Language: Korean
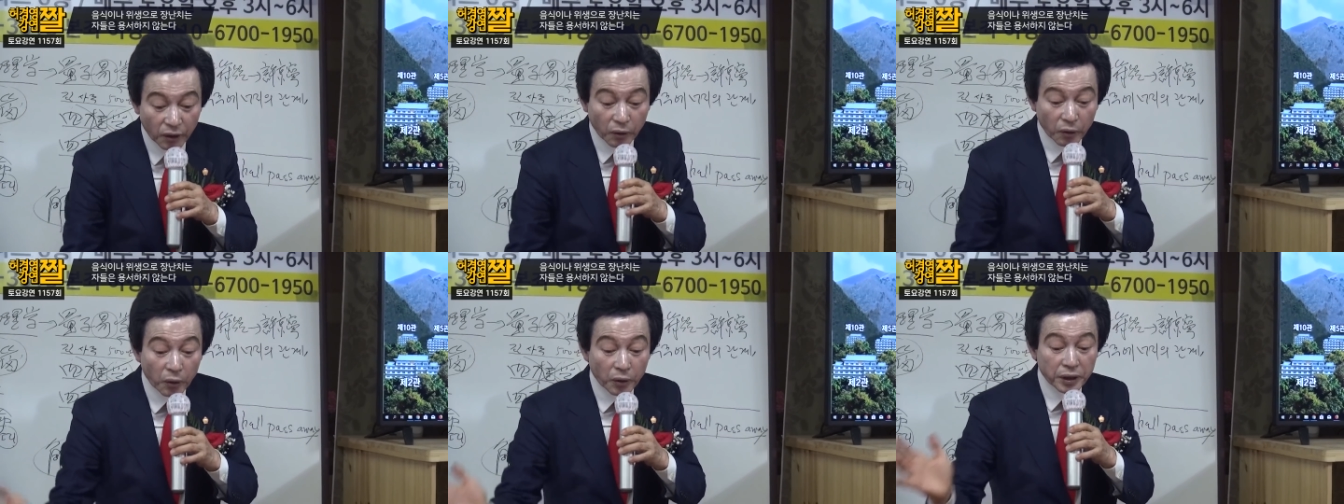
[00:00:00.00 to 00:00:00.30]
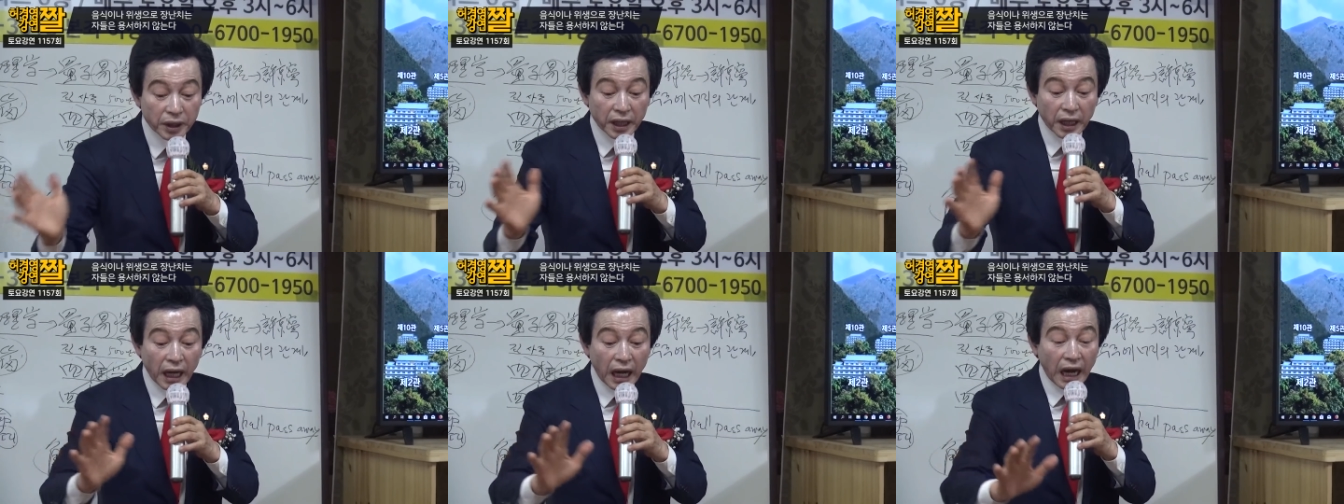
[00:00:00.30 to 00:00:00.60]

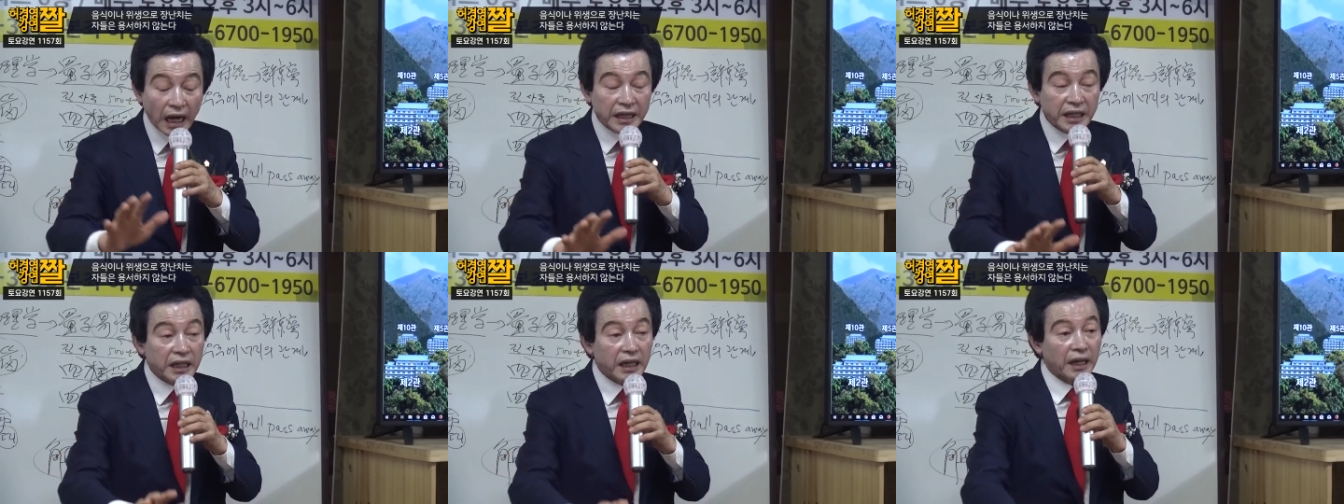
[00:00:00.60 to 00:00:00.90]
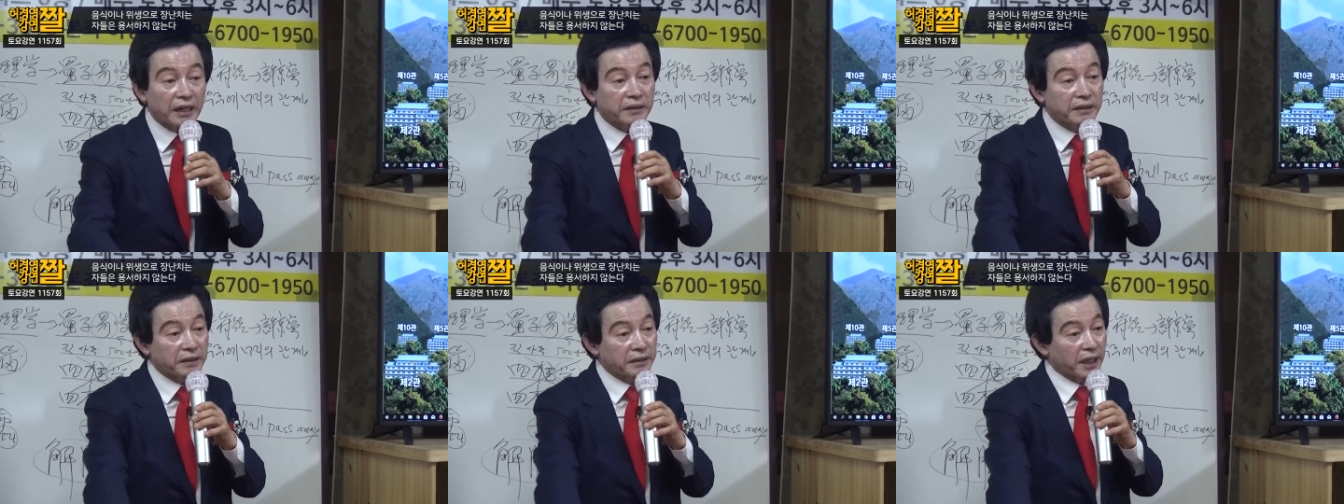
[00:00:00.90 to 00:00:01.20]
고기가
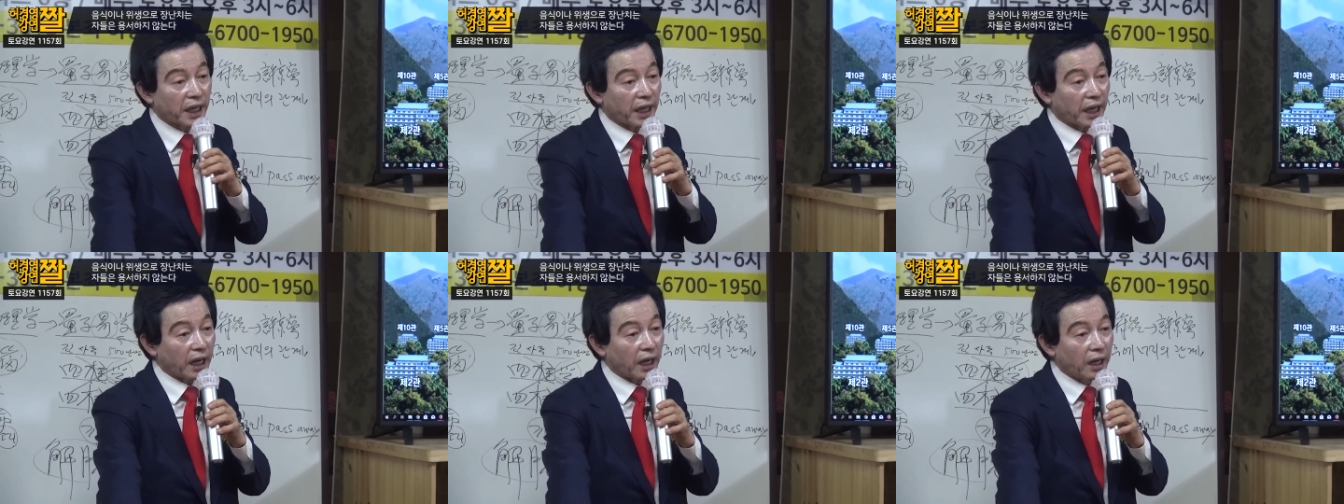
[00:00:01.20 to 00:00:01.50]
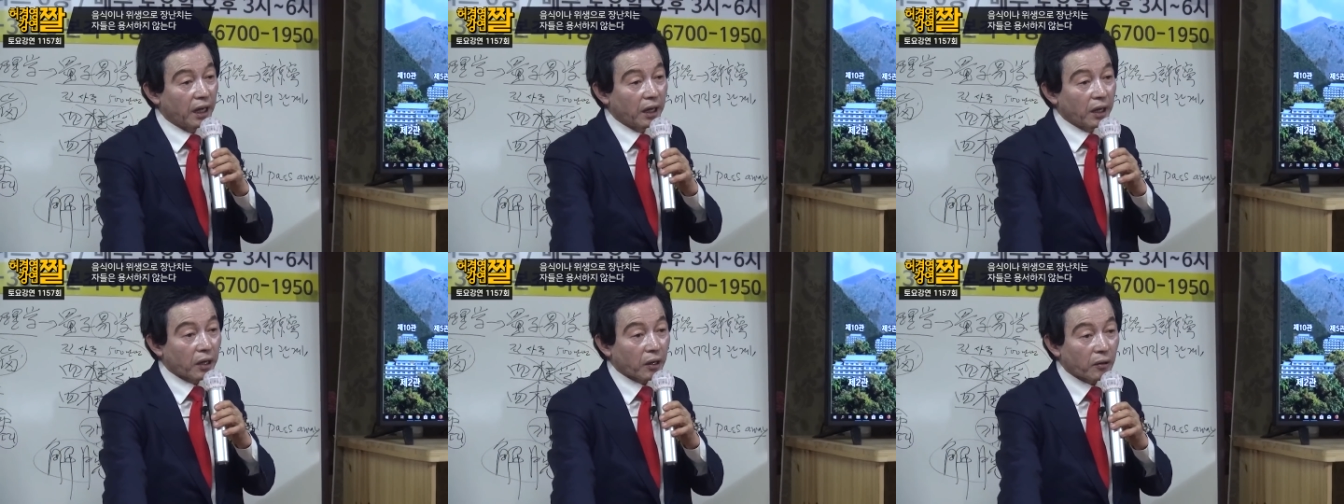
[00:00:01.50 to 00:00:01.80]
아기가 있는 데야.
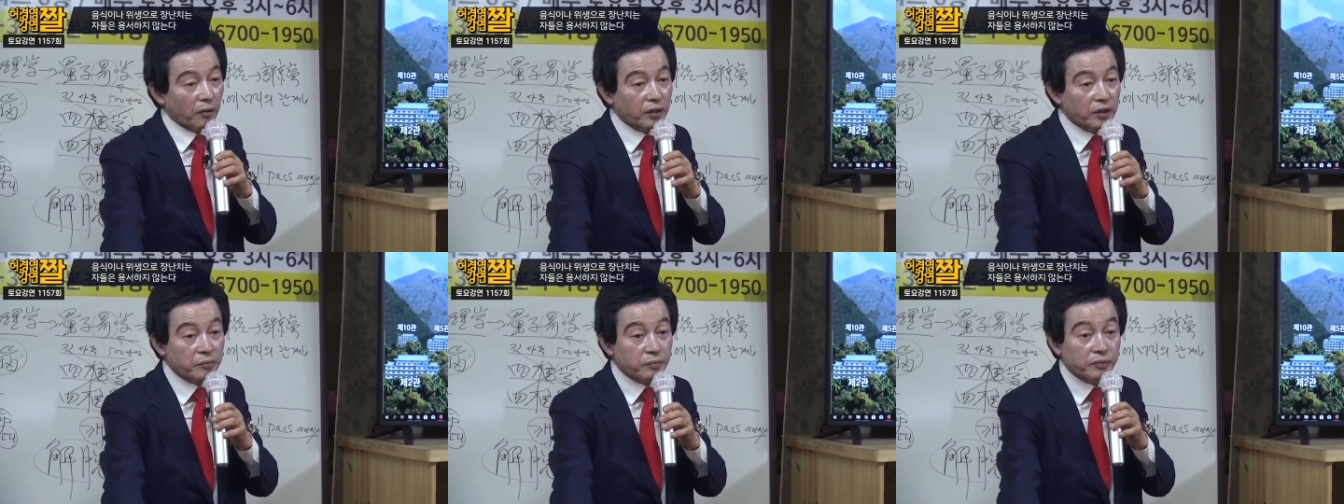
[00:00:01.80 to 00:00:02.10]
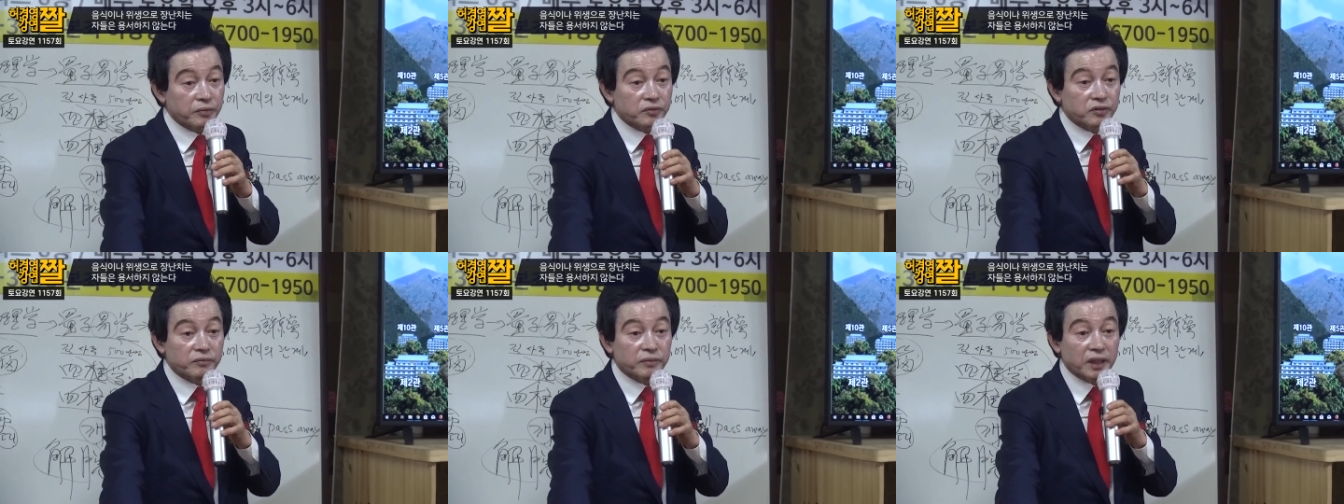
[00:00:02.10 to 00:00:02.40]
고기
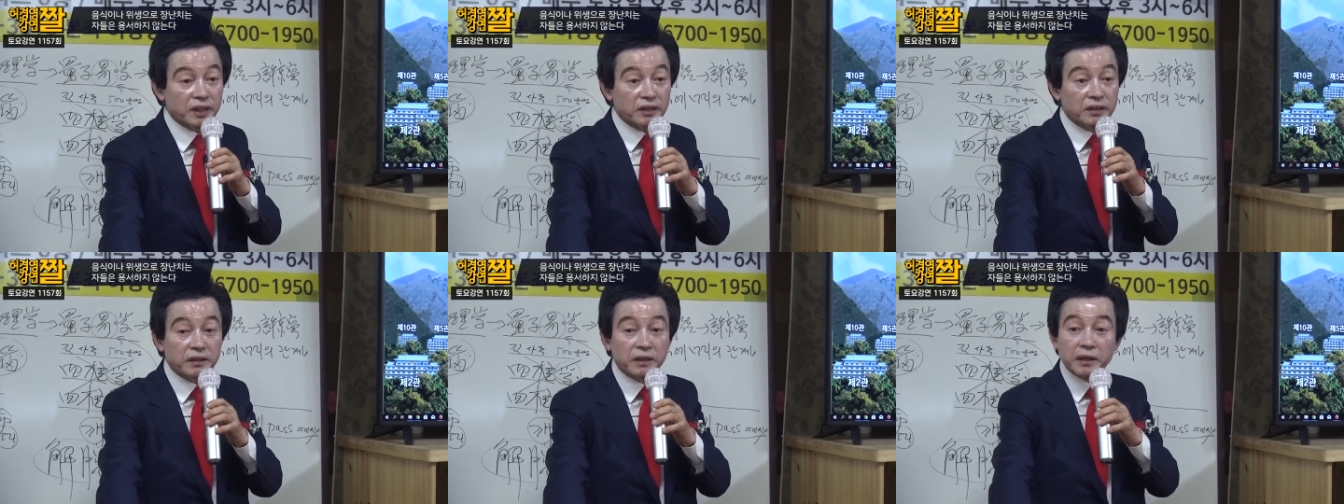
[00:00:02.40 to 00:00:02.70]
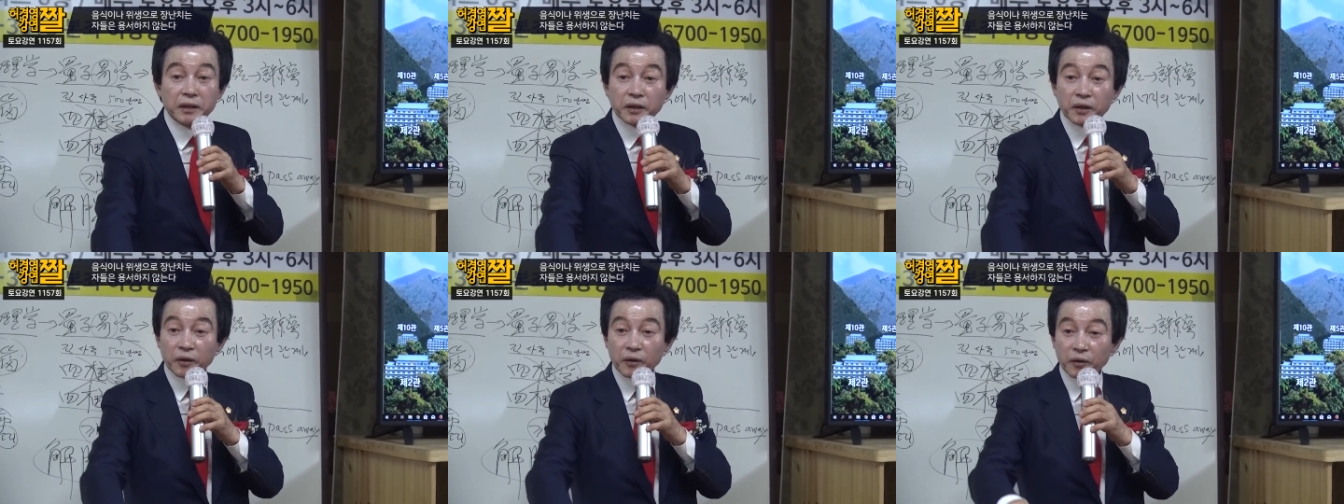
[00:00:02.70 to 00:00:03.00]
부어주면은
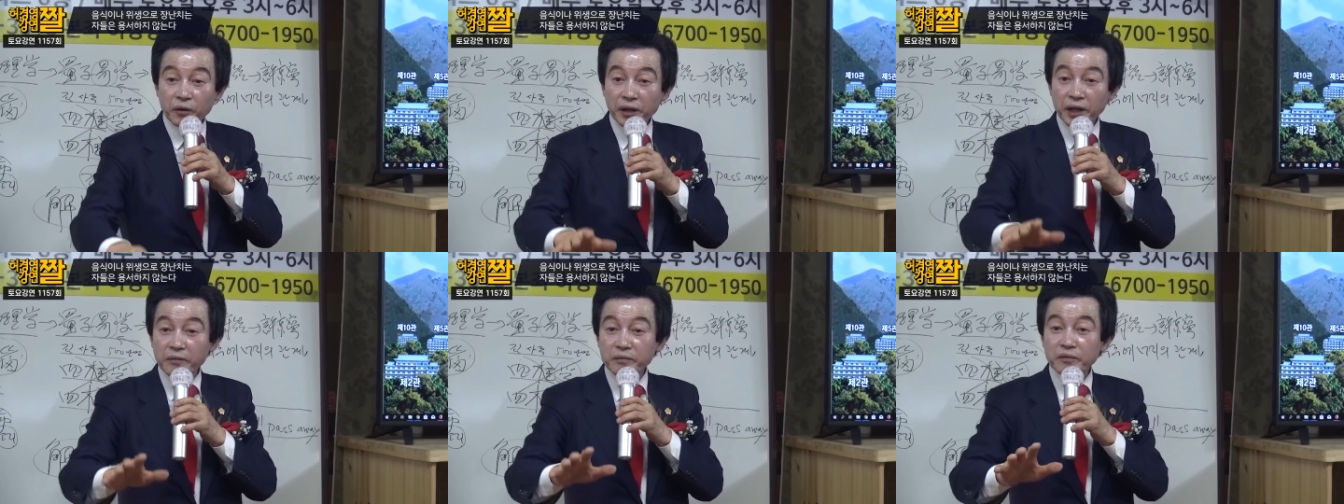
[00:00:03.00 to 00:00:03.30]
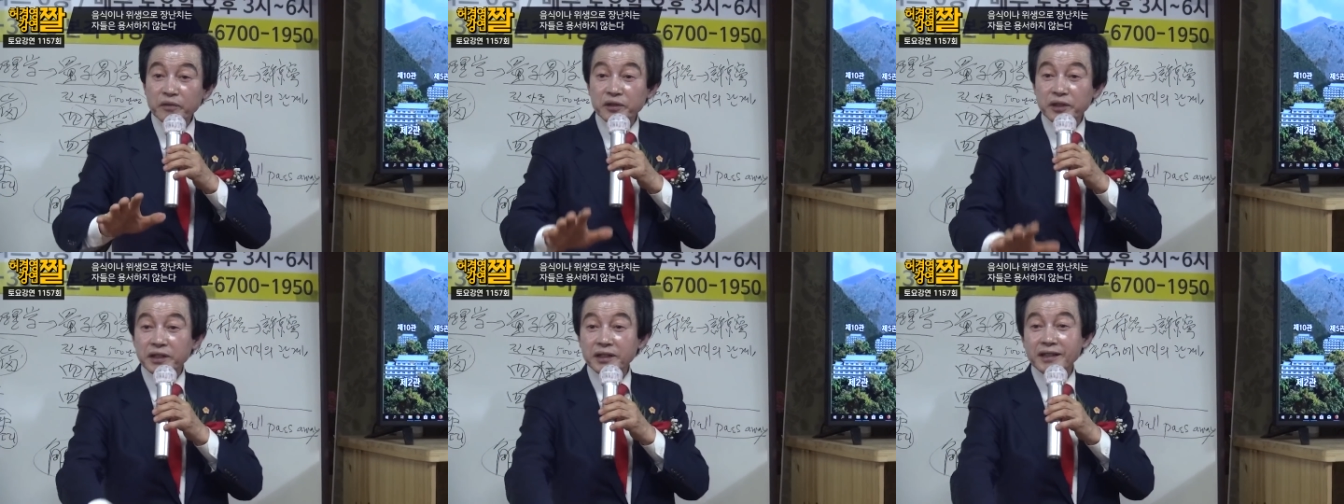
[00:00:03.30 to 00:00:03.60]
고기
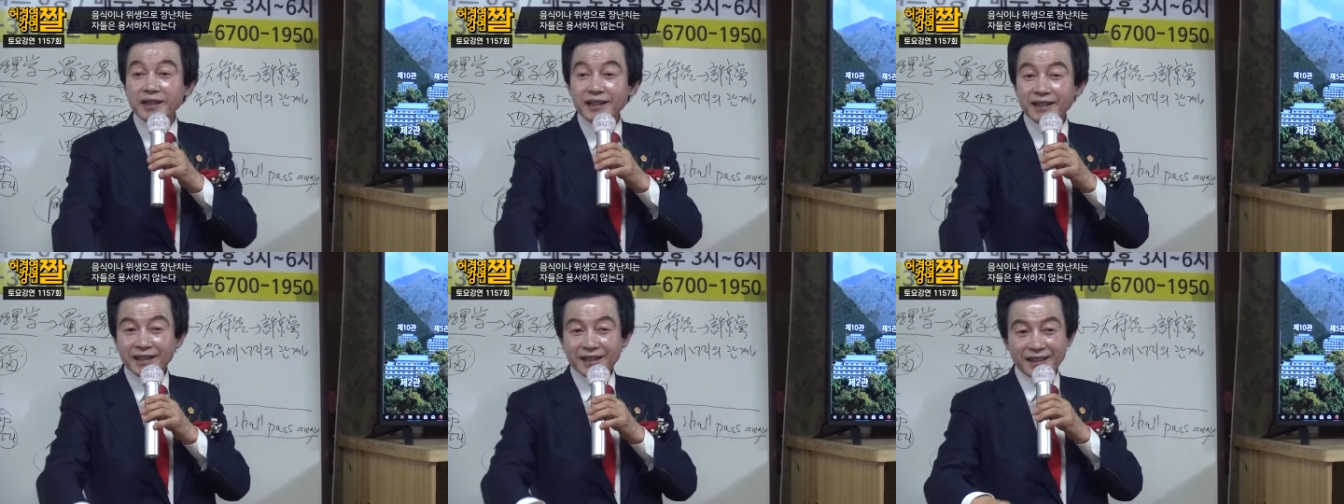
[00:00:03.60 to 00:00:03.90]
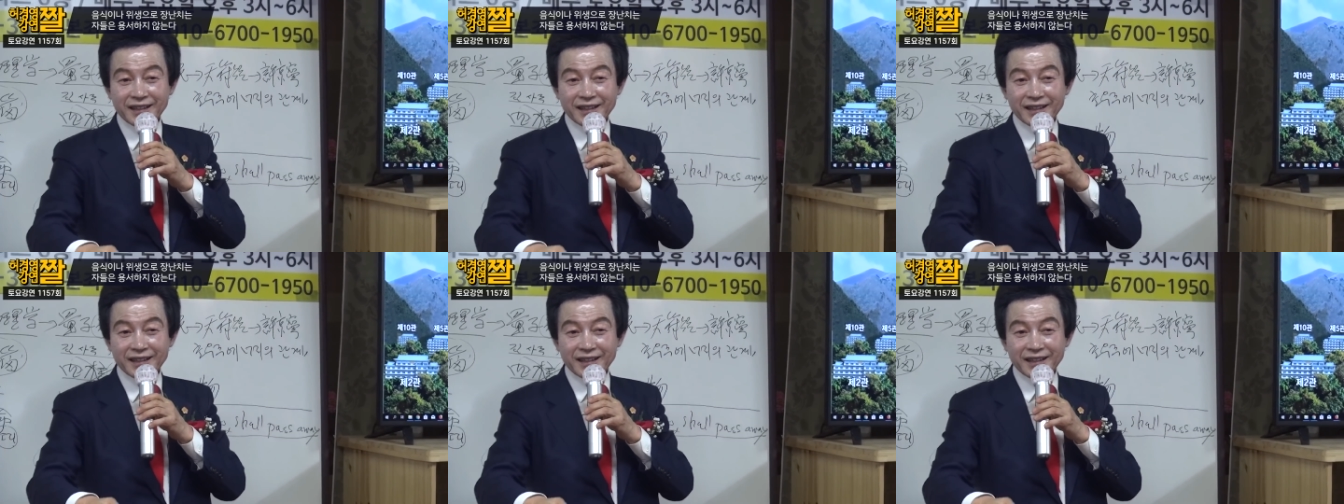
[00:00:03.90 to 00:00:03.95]
물을